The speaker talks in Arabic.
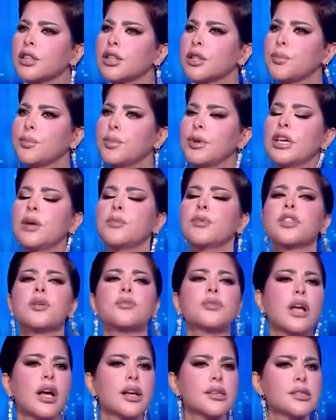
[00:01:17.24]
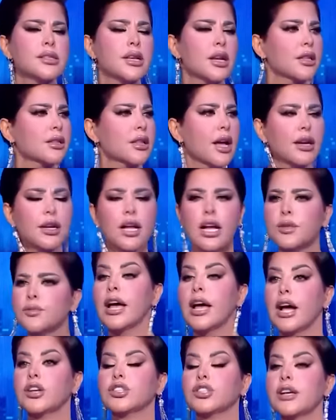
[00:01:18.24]
الطبية من ضمنها السرطانات
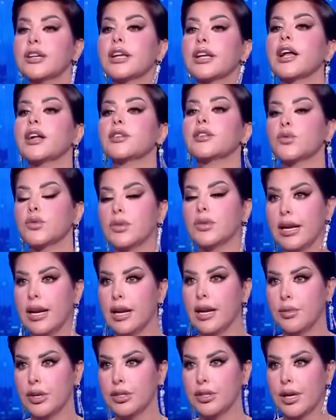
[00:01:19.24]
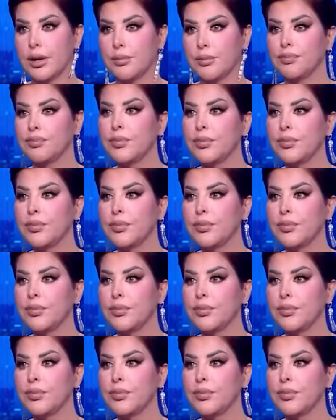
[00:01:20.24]
عشان يخلصون على البشر